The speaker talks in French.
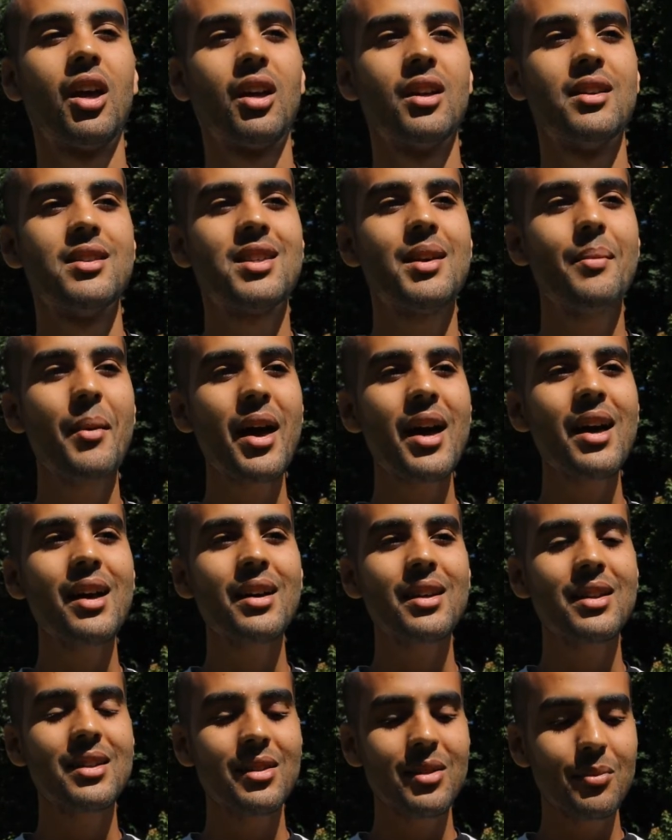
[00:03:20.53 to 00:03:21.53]
ça m'a
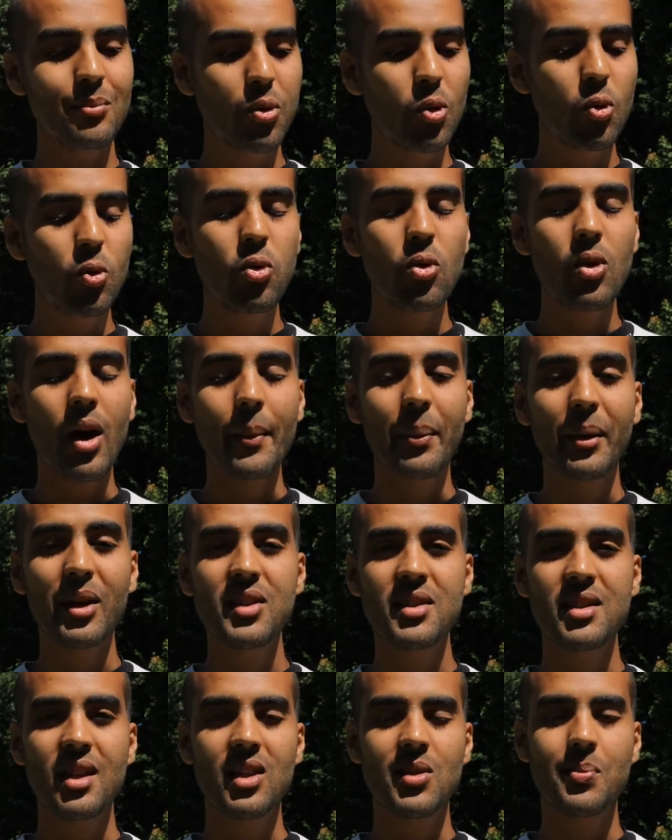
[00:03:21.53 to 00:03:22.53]
beaucoup appris
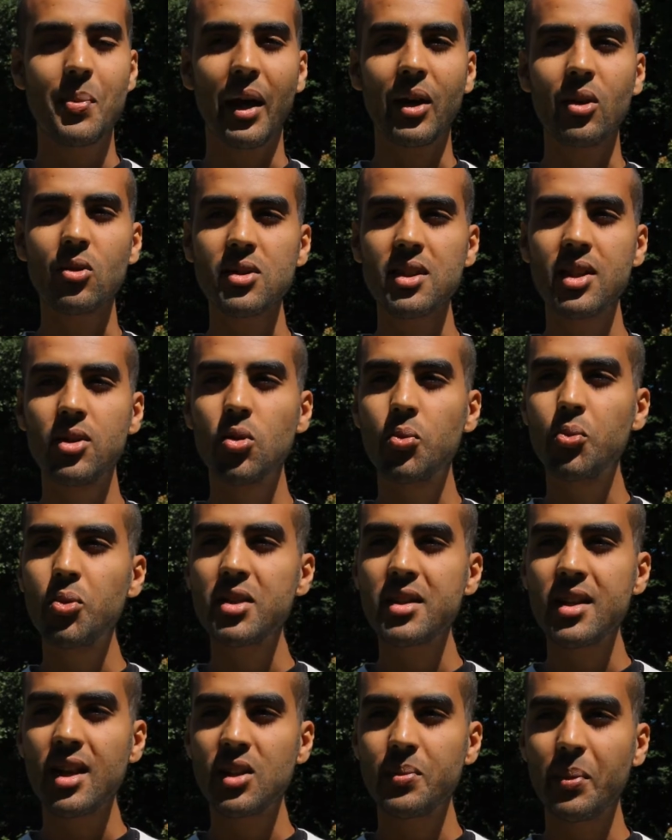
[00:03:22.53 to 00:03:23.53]
cette expérience et depuis
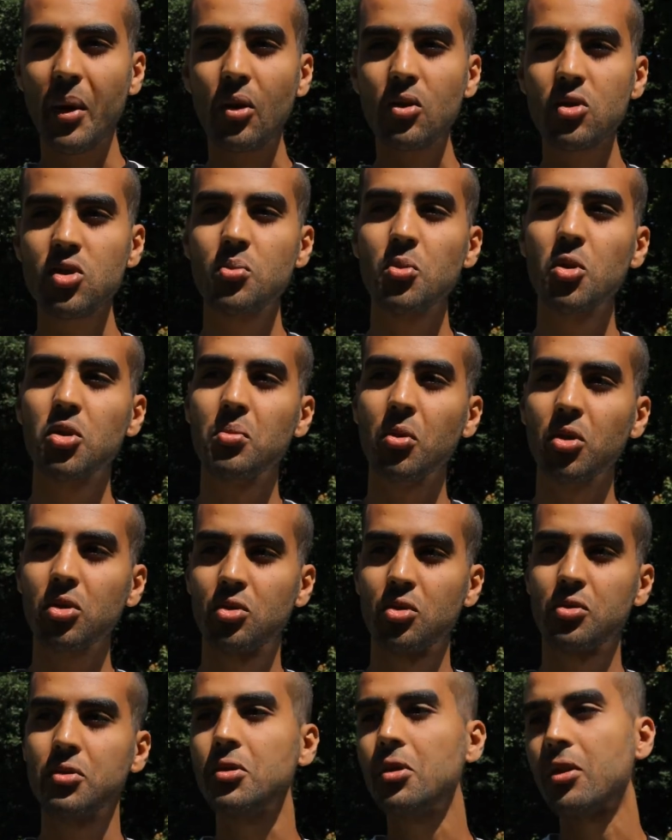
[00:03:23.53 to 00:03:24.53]
cette expérience, je me demande
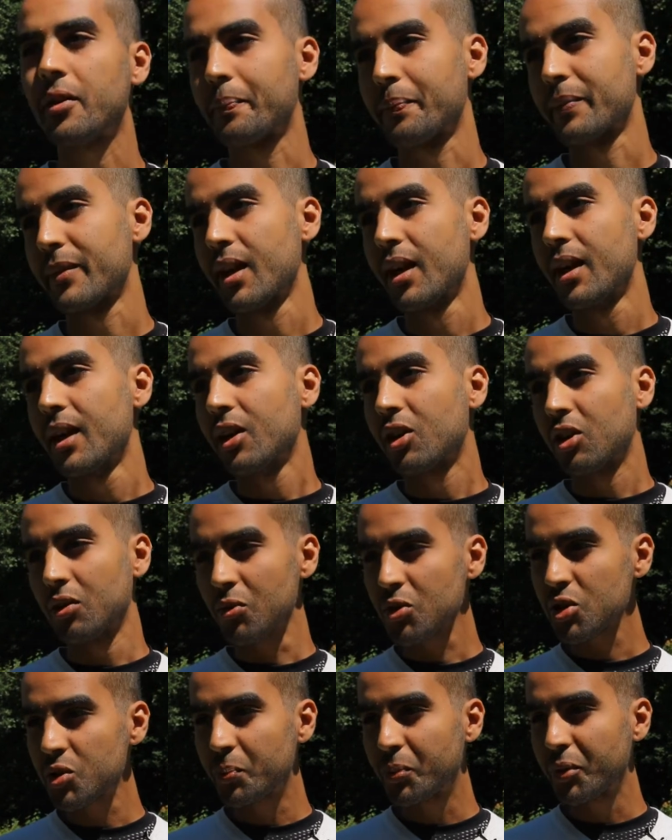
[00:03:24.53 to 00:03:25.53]
toujours
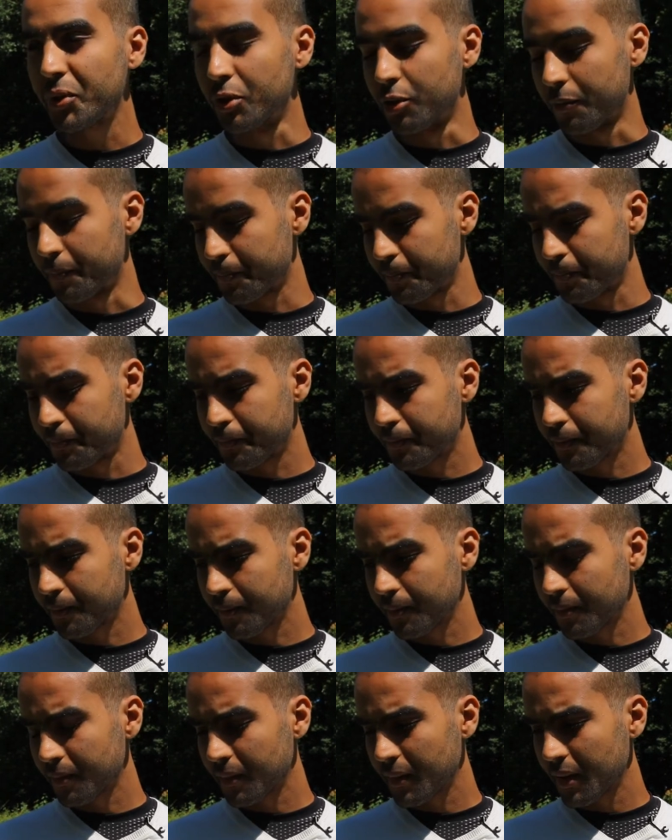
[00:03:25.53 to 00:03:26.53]
comment je peux
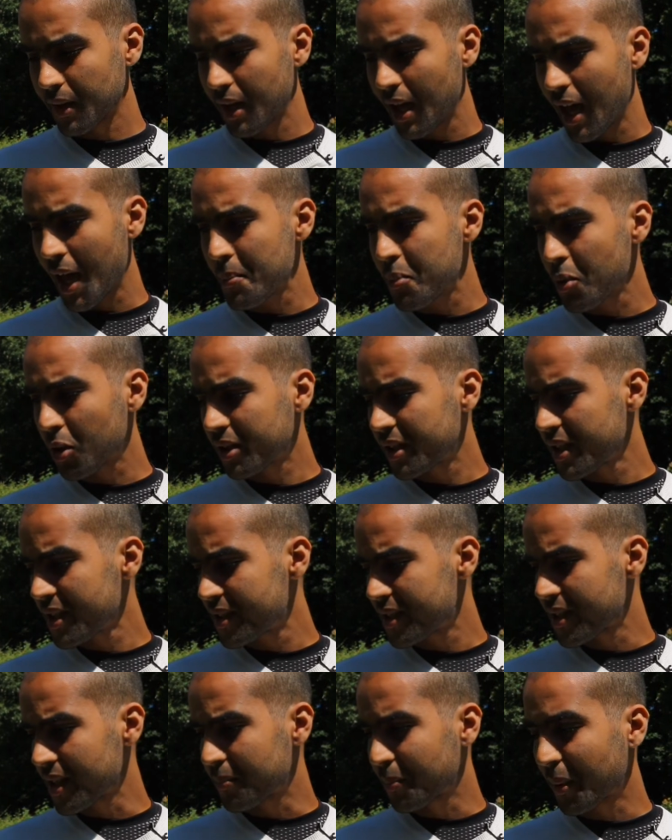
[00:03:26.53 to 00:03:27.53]
apporter
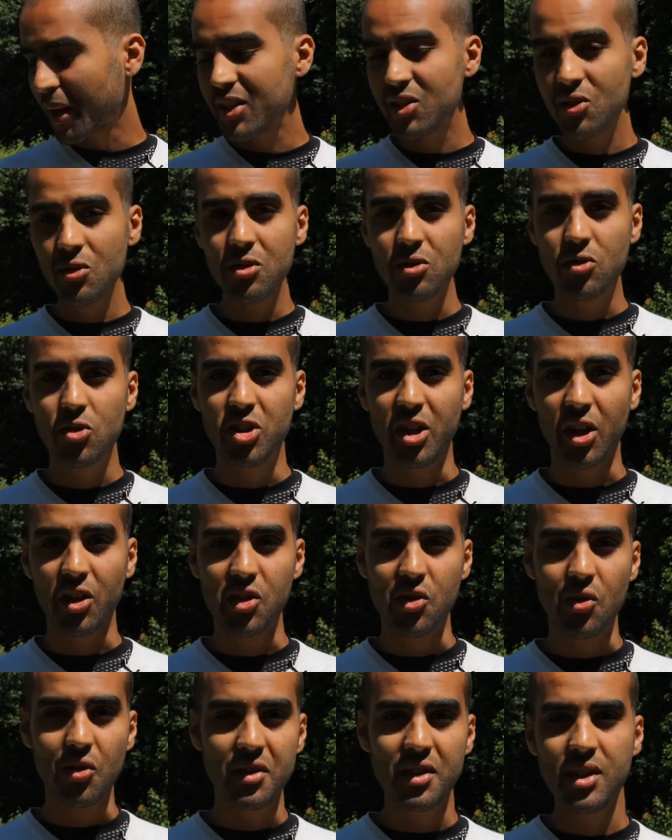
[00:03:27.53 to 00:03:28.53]
cette présence que j'ai
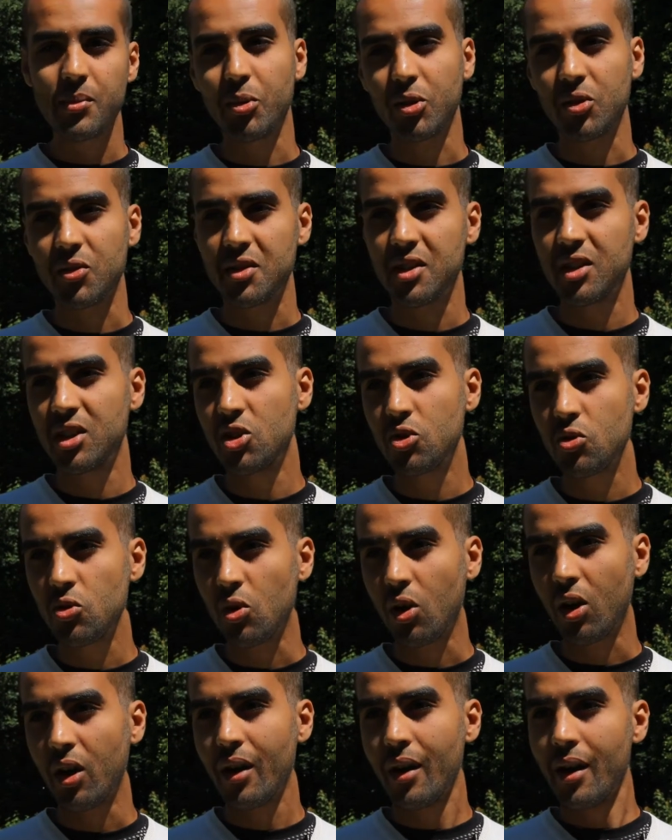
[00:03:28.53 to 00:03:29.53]
ressentie pendant ces 10 jours